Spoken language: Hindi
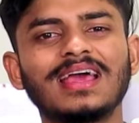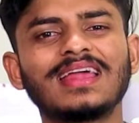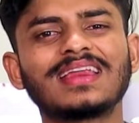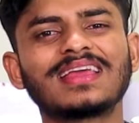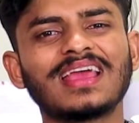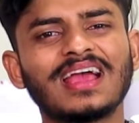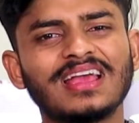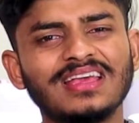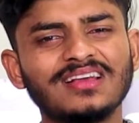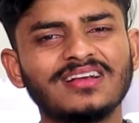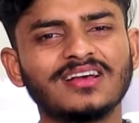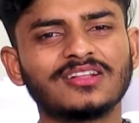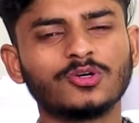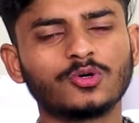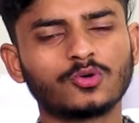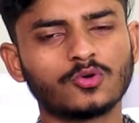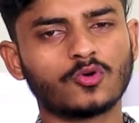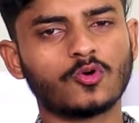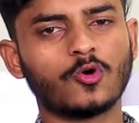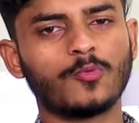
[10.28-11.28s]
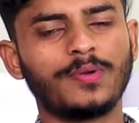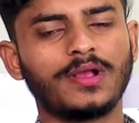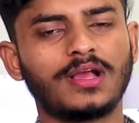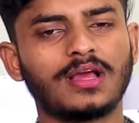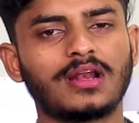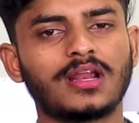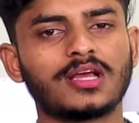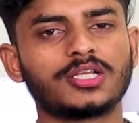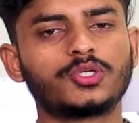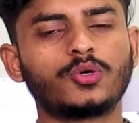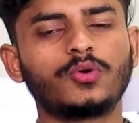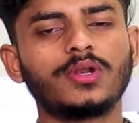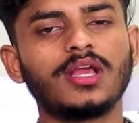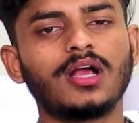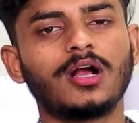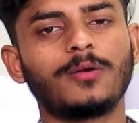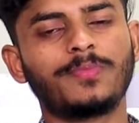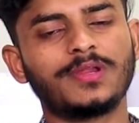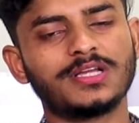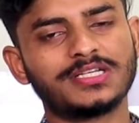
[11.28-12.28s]
खैर क्या ही गधों को कॉपी करना छोड़िए
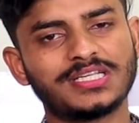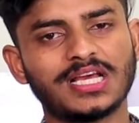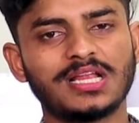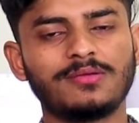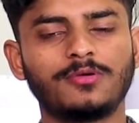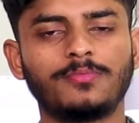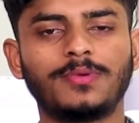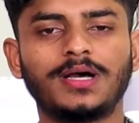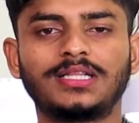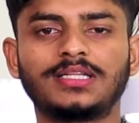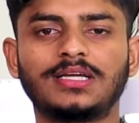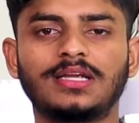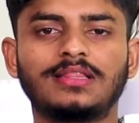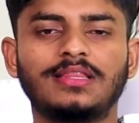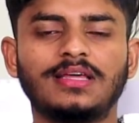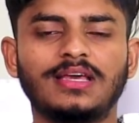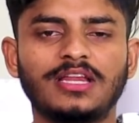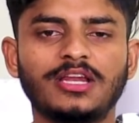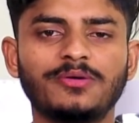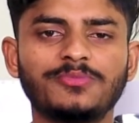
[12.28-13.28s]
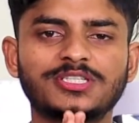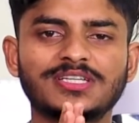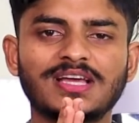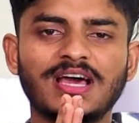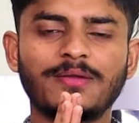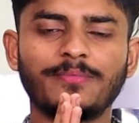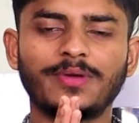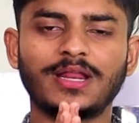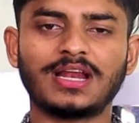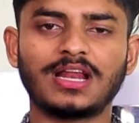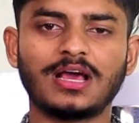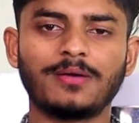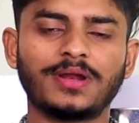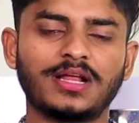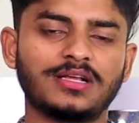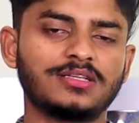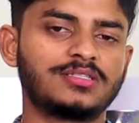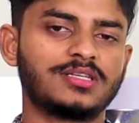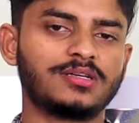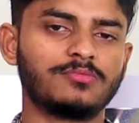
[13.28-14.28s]
अपने स्टाइल में बात करते हैं नमस्कार मेरा नाम
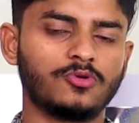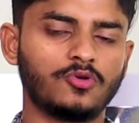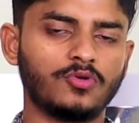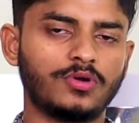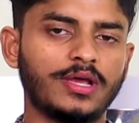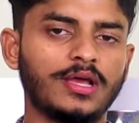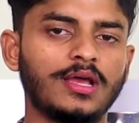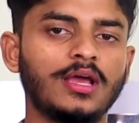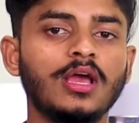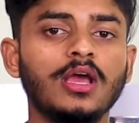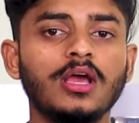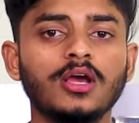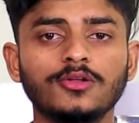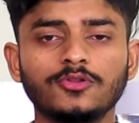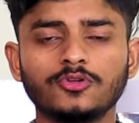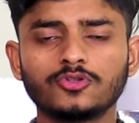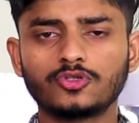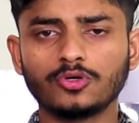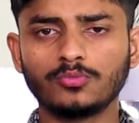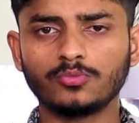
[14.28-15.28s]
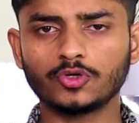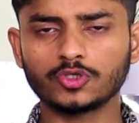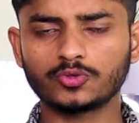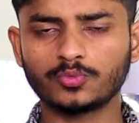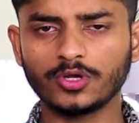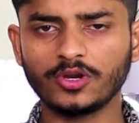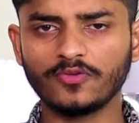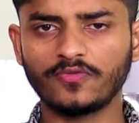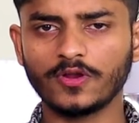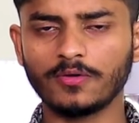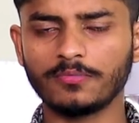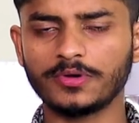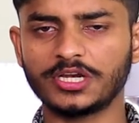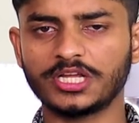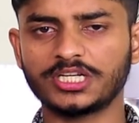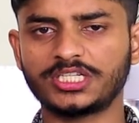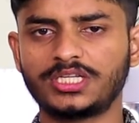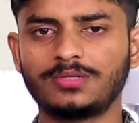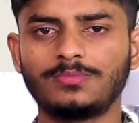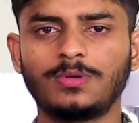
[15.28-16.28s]
राजन सिंह मुकुट है दोस्तों भोजपुरी फिल्म
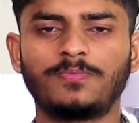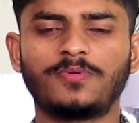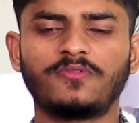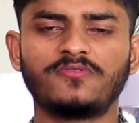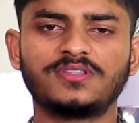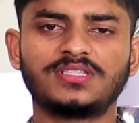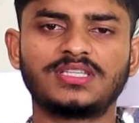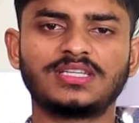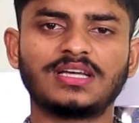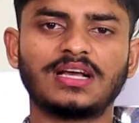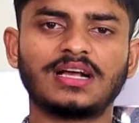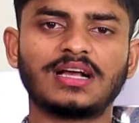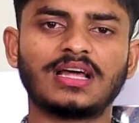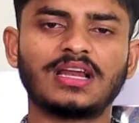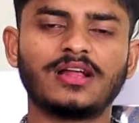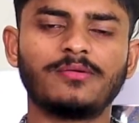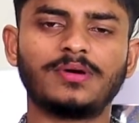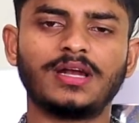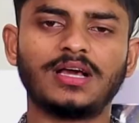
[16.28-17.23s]
इंडस्ट्री में पवन सिंह का गाना